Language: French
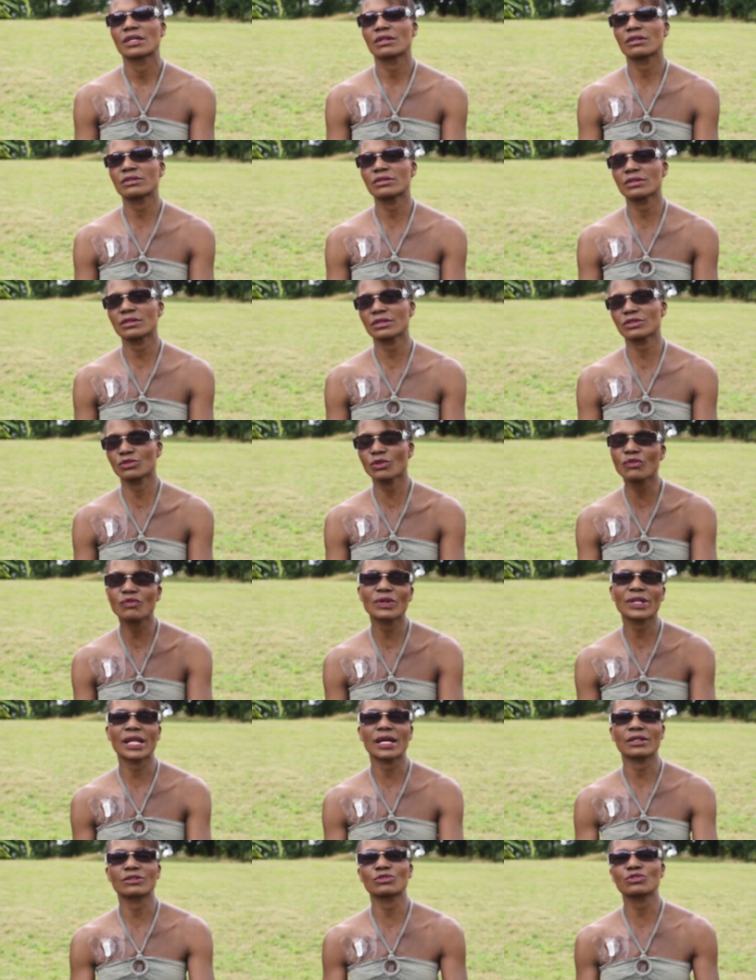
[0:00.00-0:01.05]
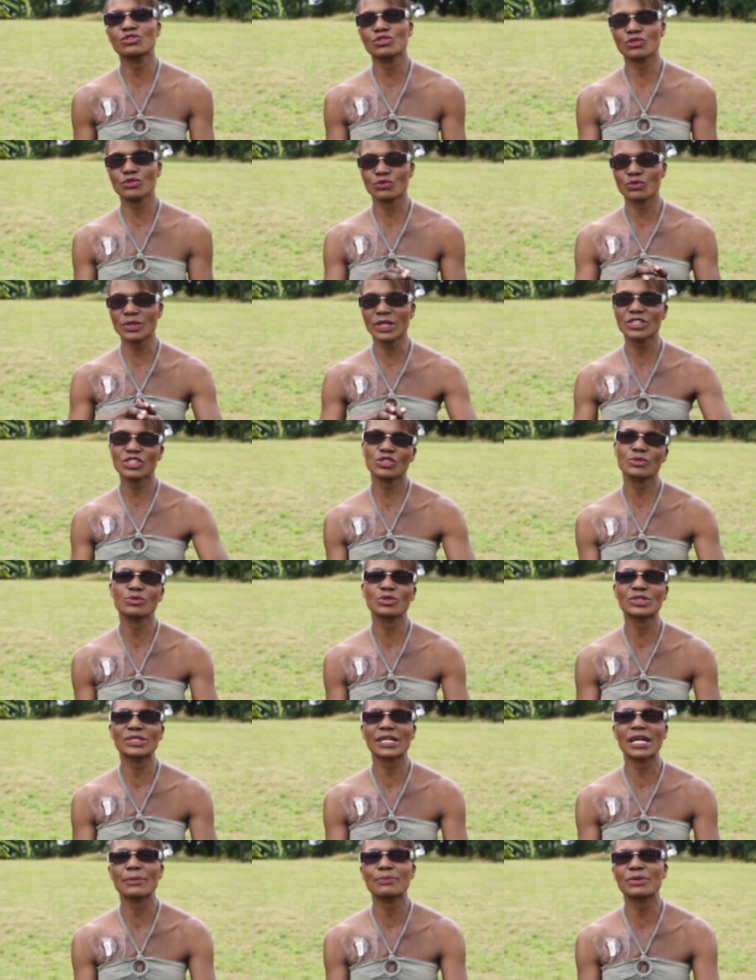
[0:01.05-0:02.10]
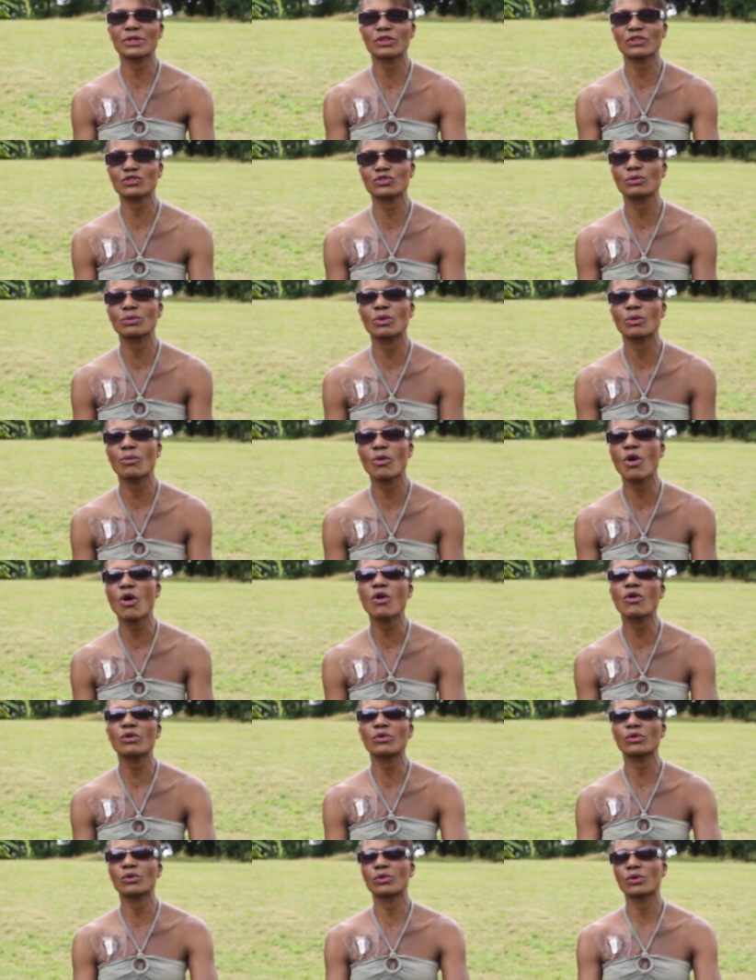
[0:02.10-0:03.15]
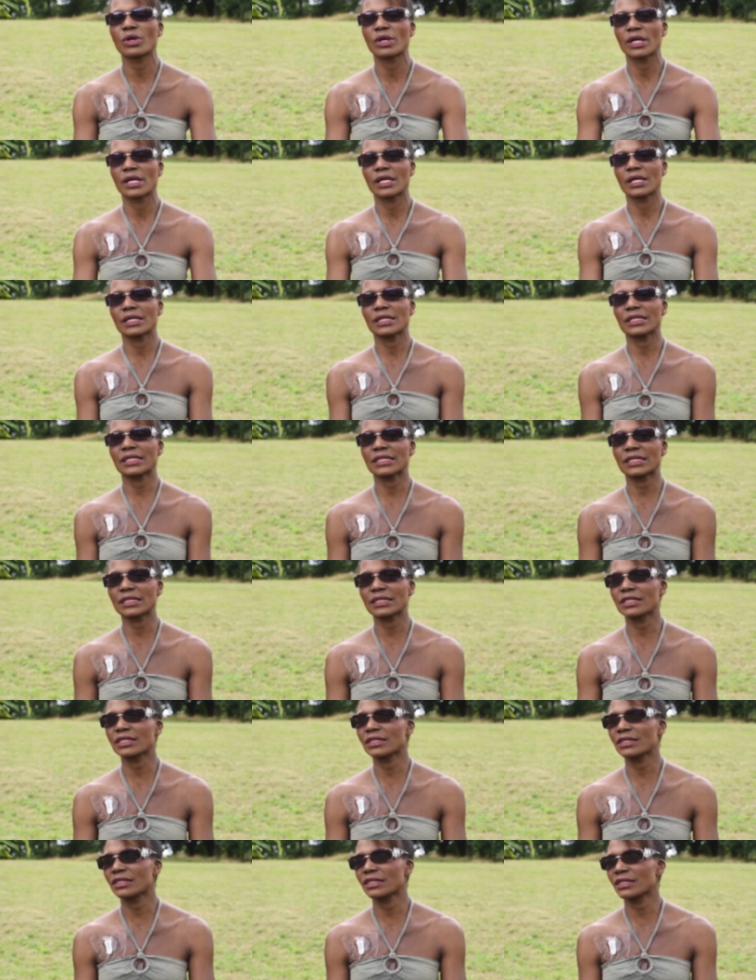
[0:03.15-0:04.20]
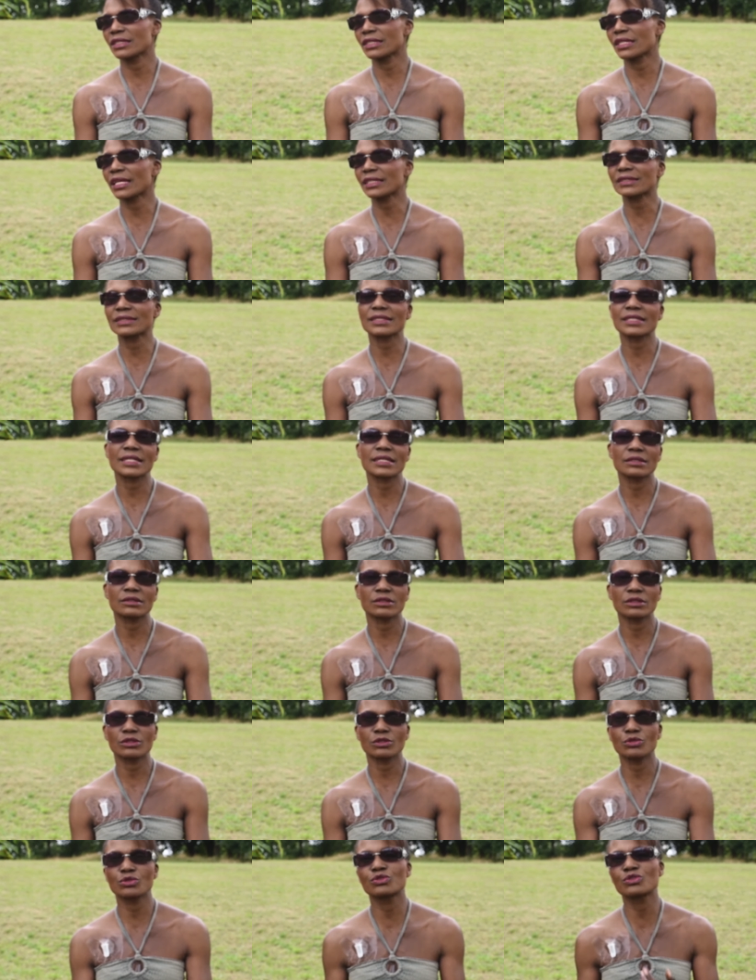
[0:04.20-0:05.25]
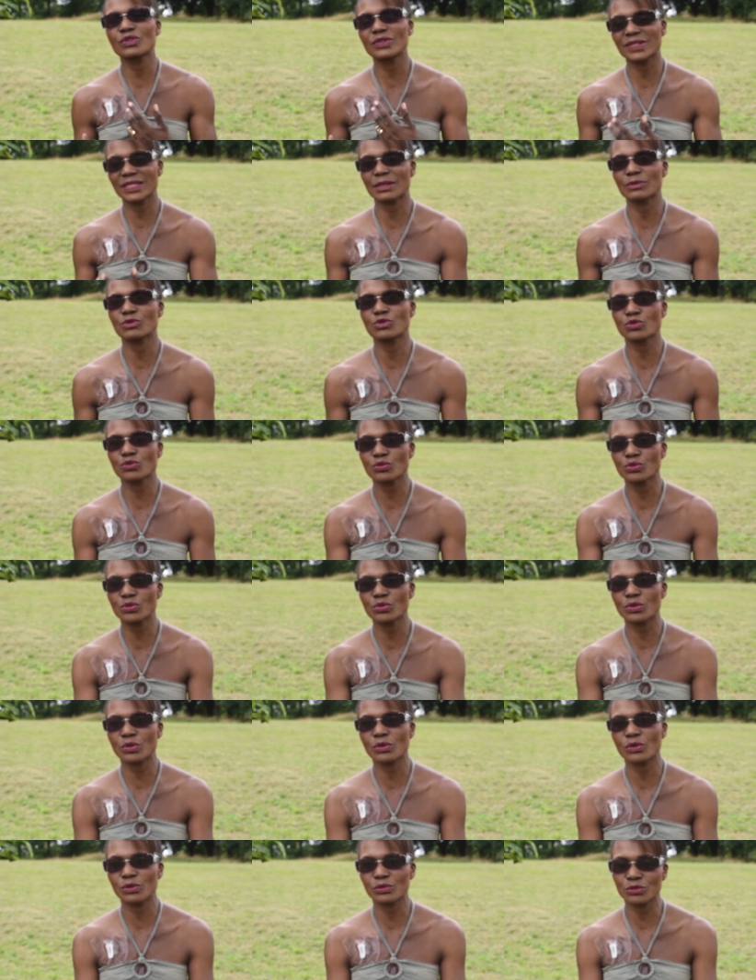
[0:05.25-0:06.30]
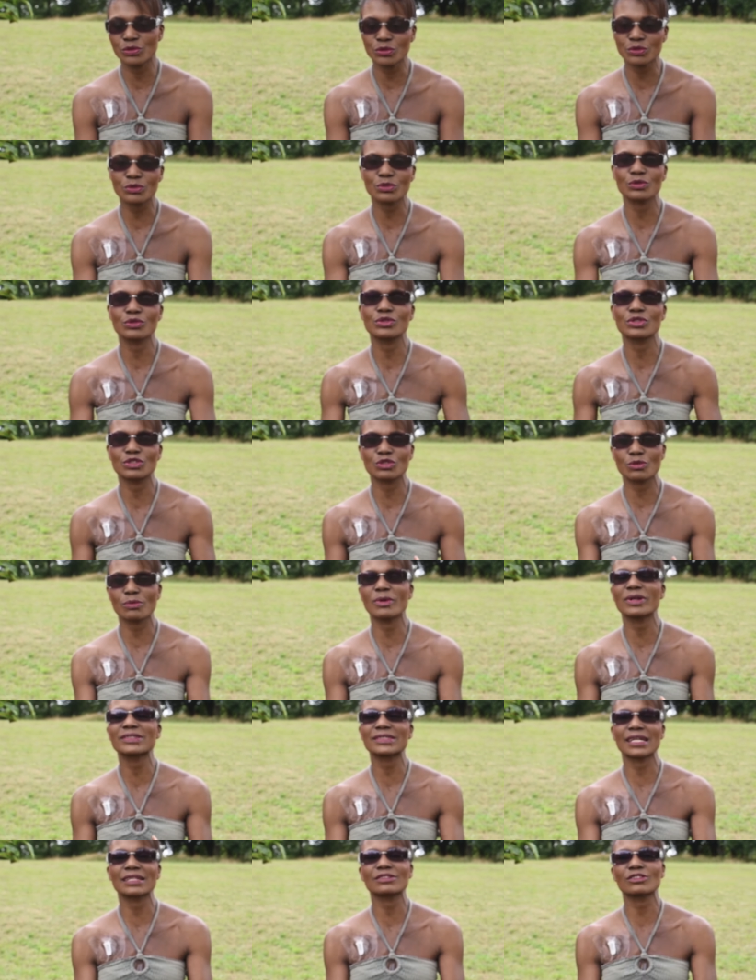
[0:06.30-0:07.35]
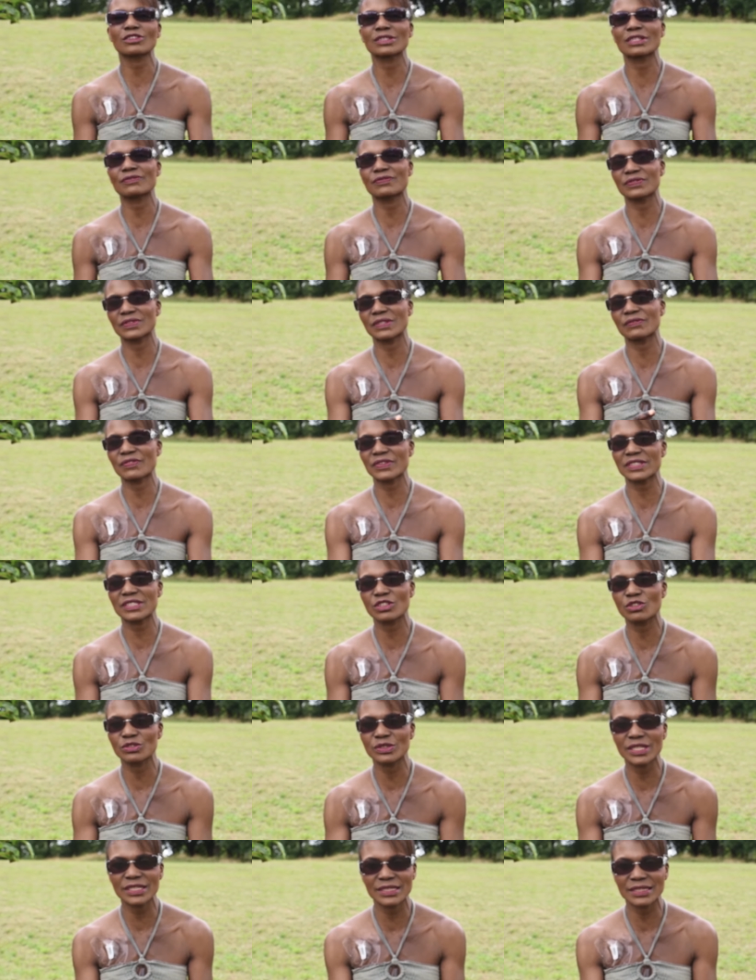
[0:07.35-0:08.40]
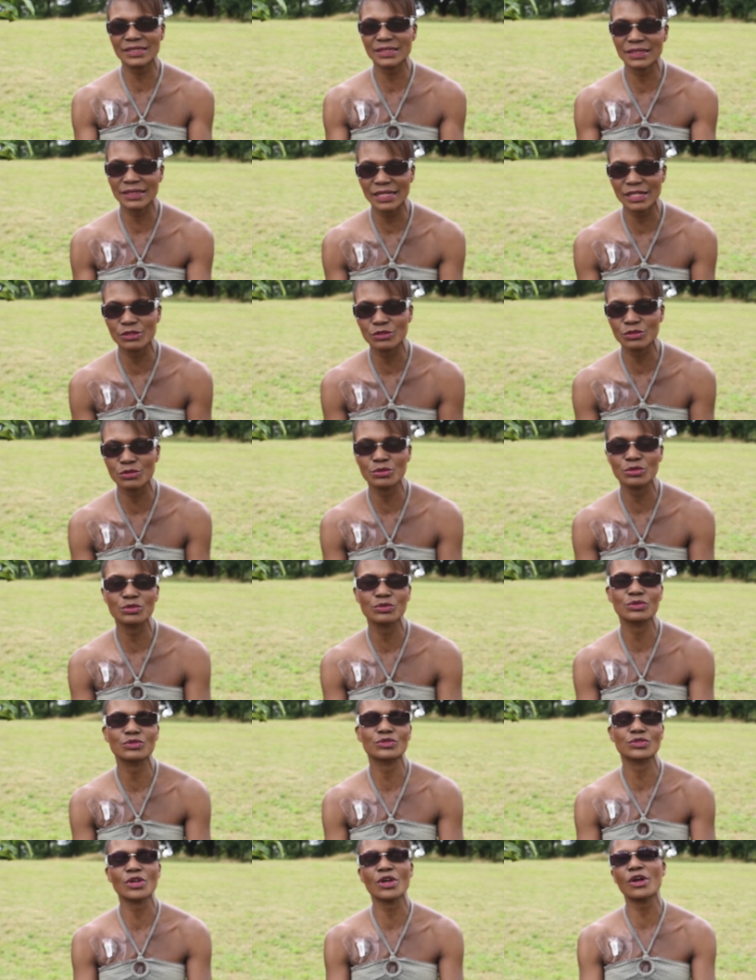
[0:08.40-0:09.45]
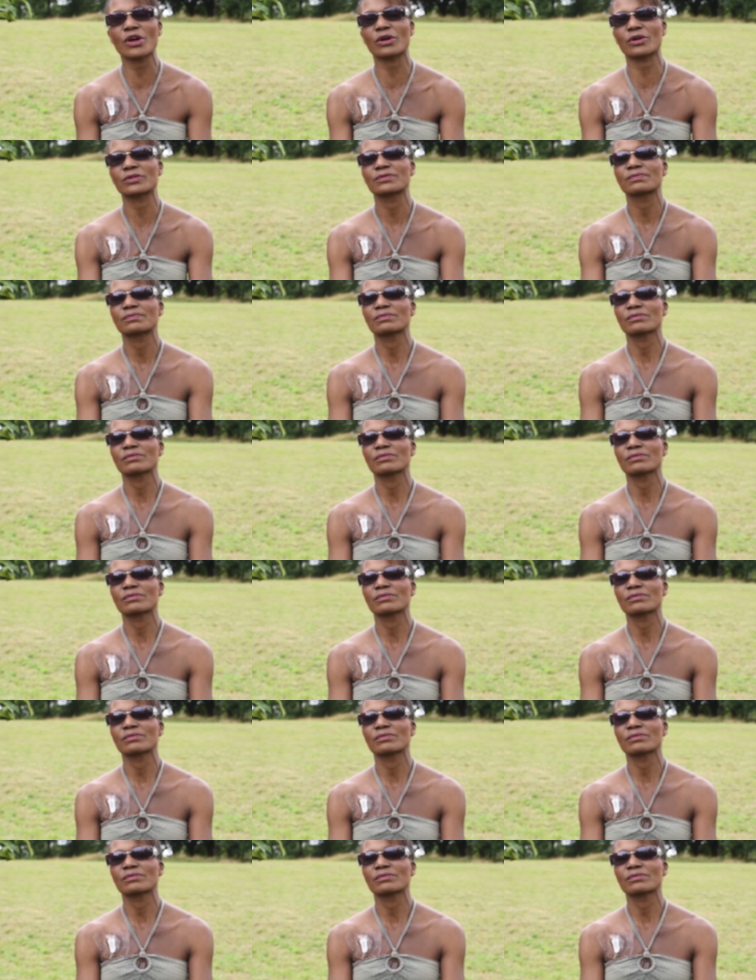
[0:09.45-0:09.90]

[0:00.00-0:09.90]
Euh, donc voilà, donc je suis en chimiothérapie en ce moment. Euh, et là, c'est euh, le deuxième jour. donc je commence à attendre les effets secondaires d'ici quelques heures.